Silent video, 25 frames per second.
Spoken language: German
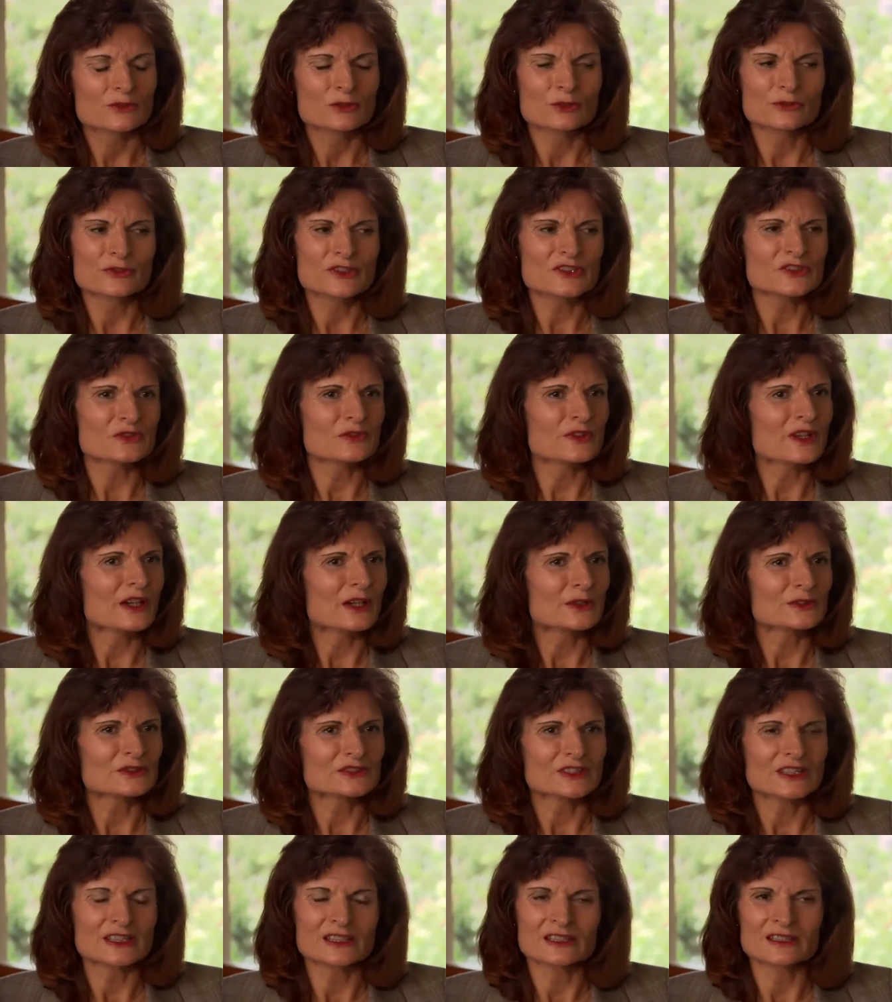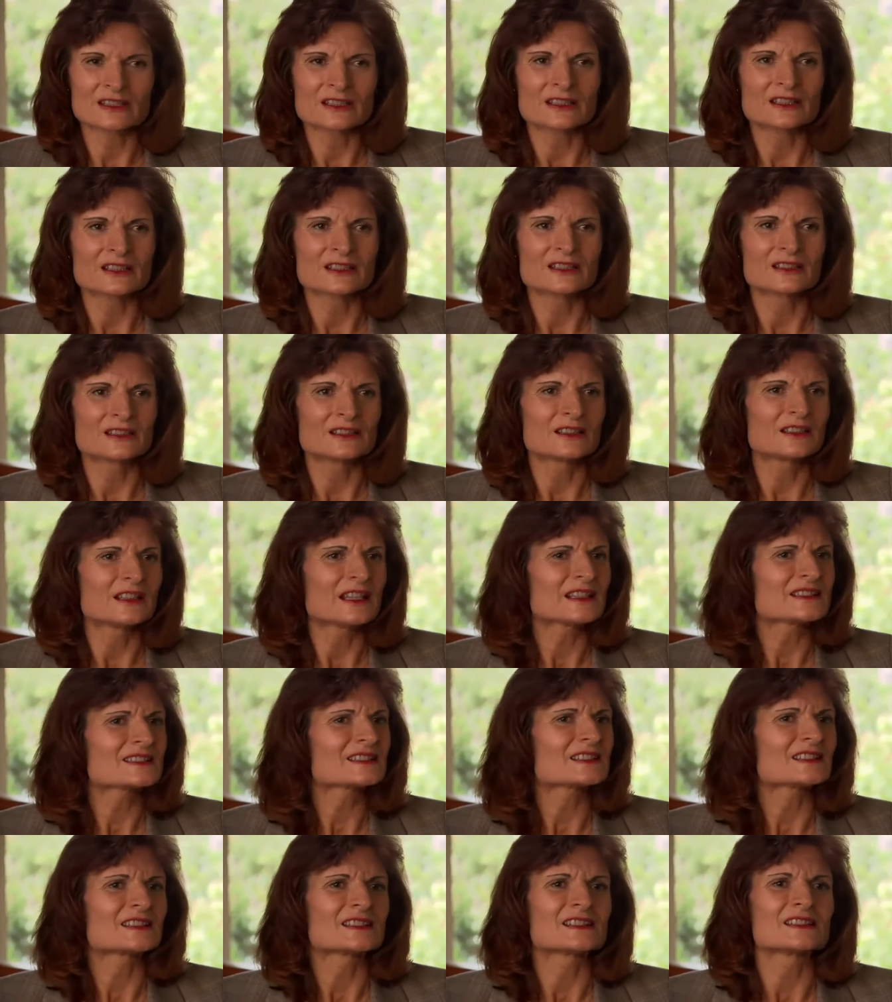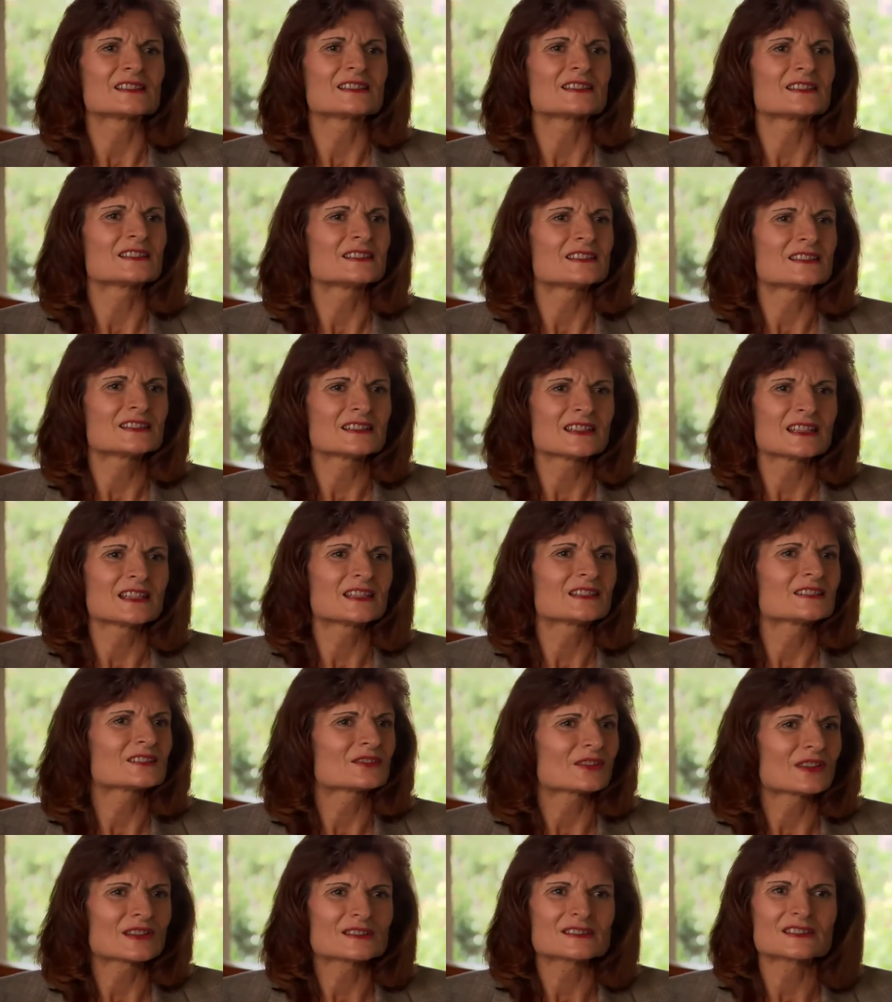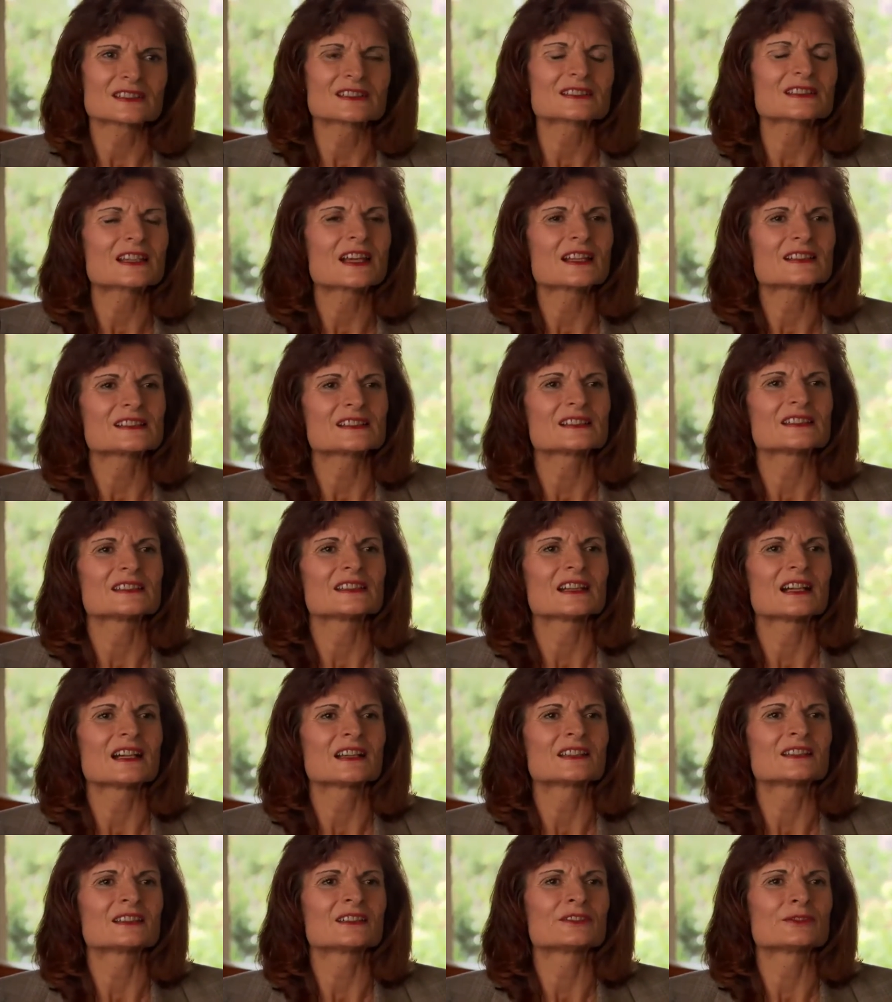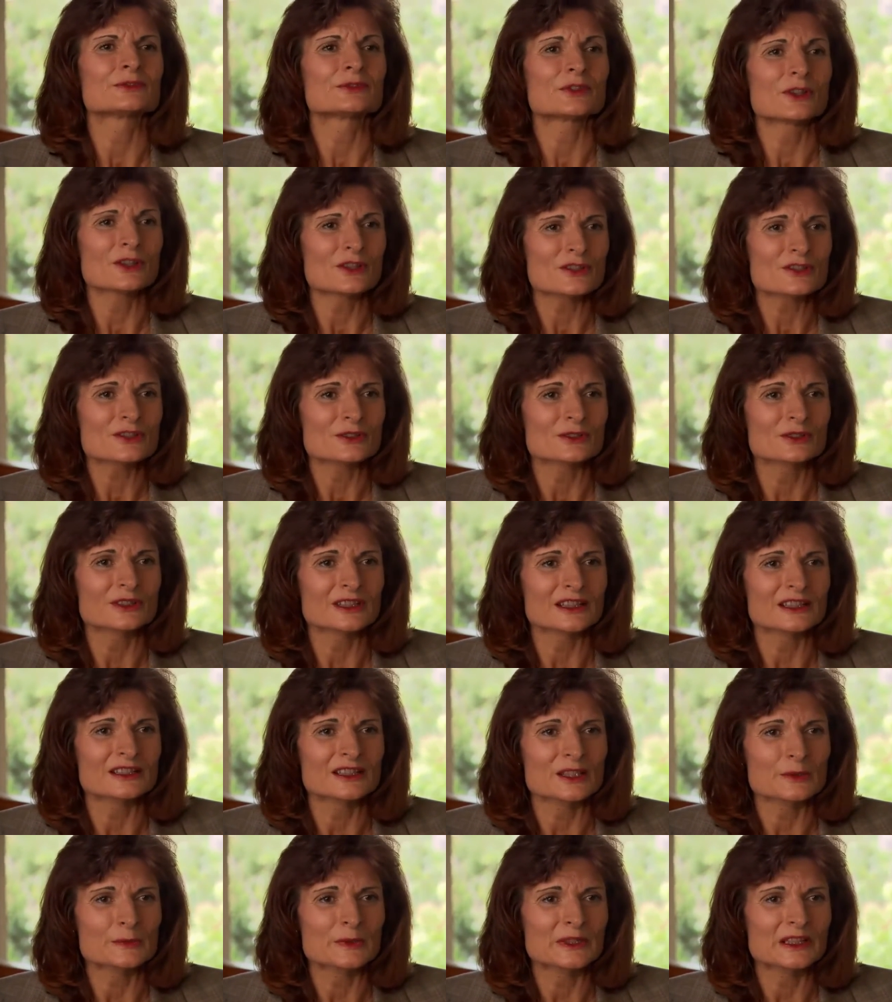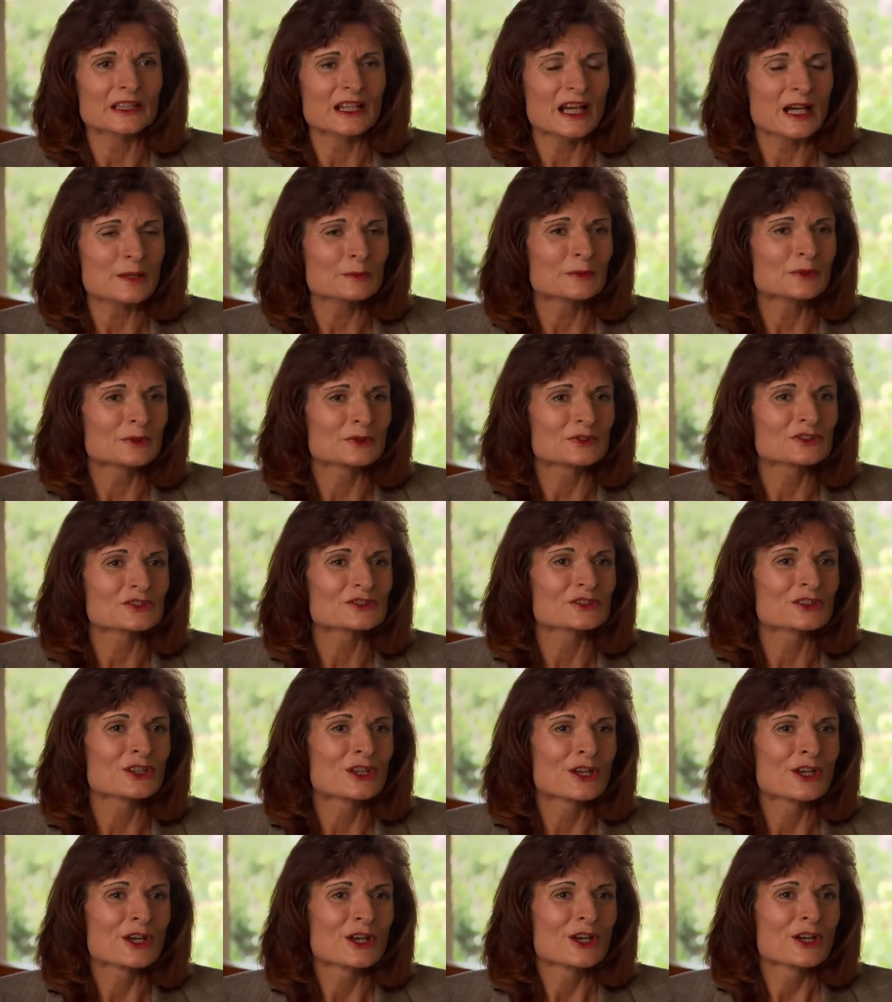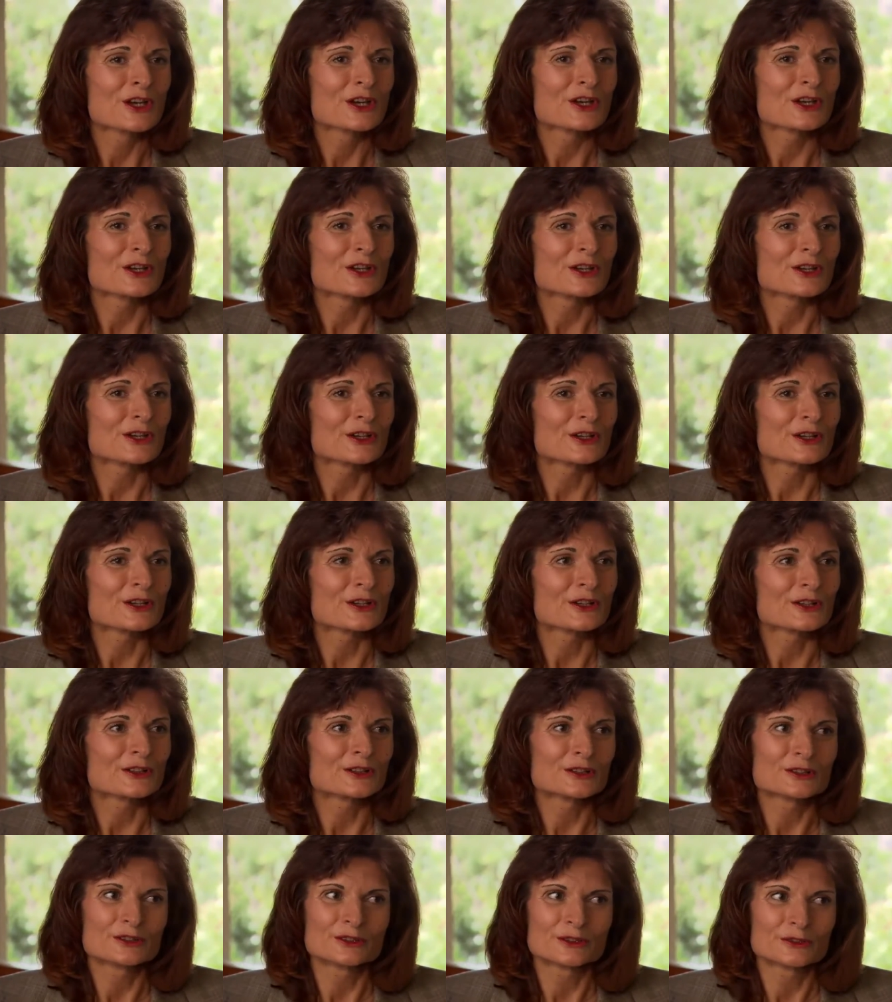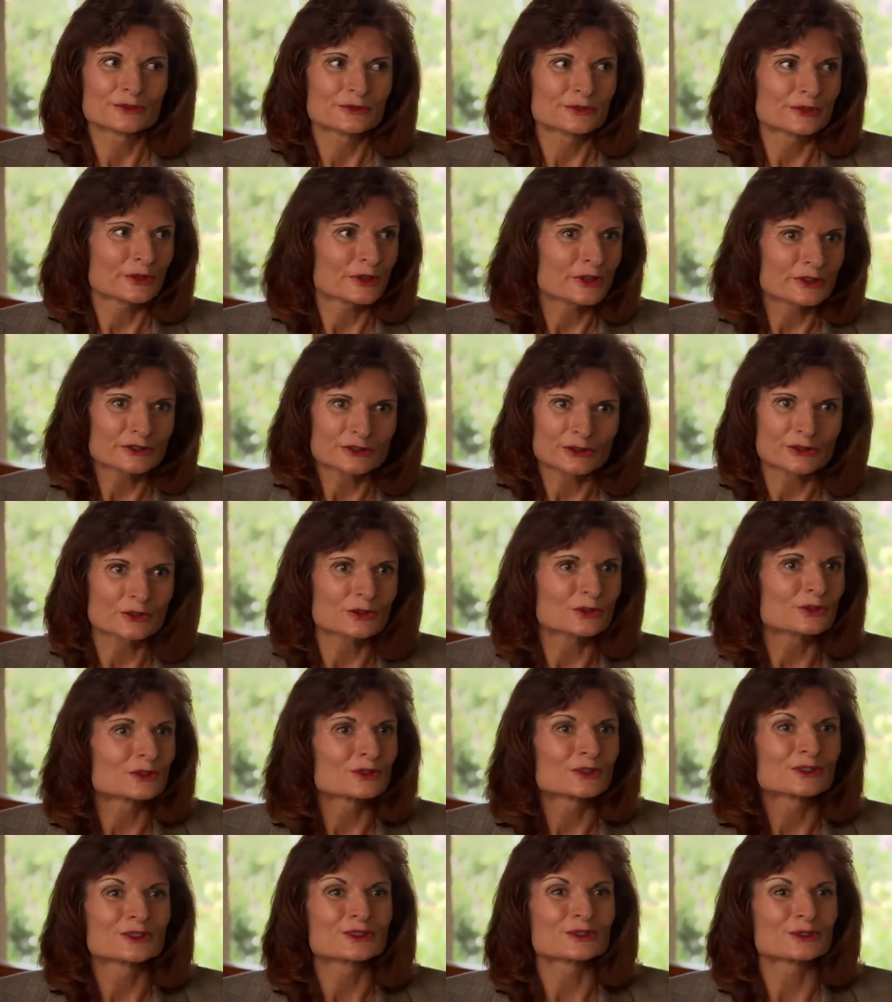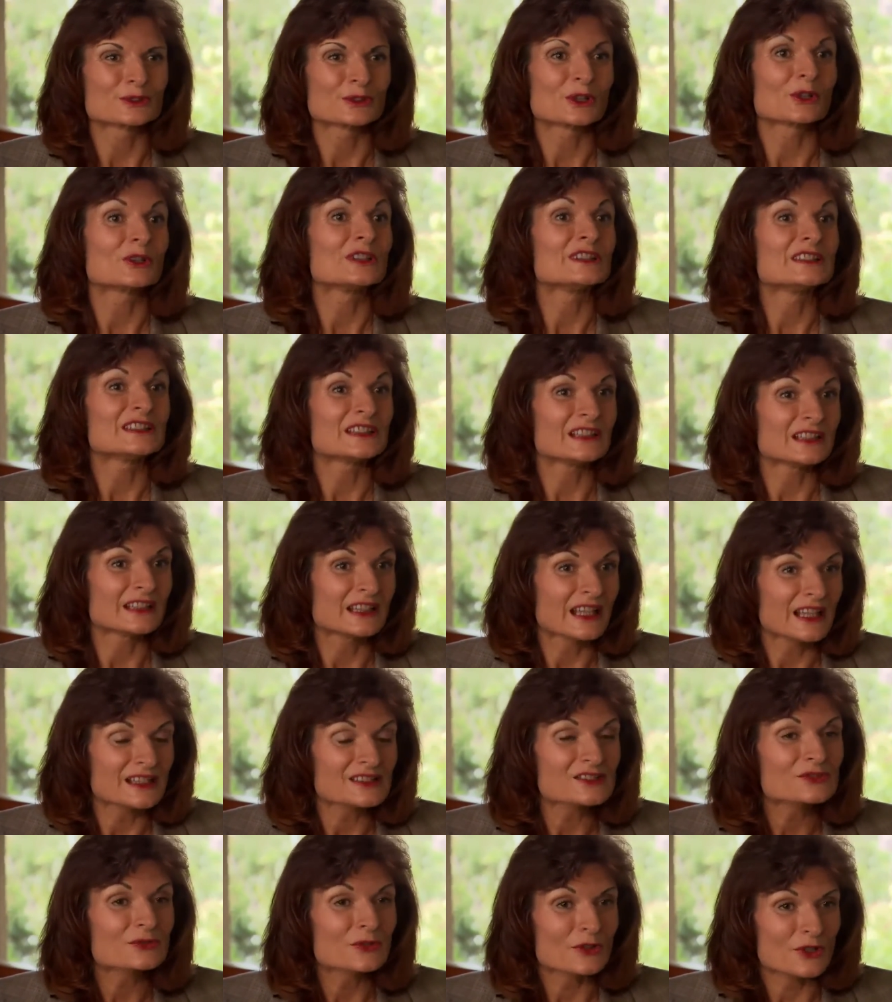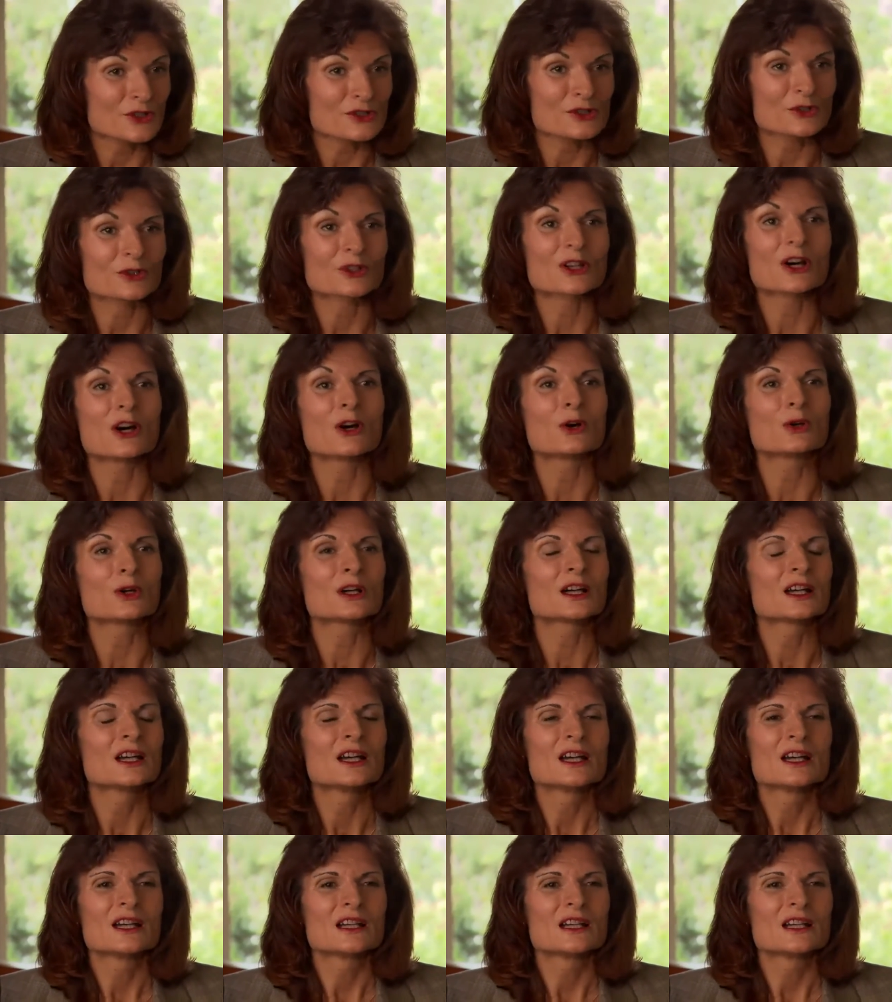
Nun wissen wir aus den äh, letzten 10, 20, 30 Jahren Forschung in der Begabungsförderung äh, oder Intelligenzforschung auch,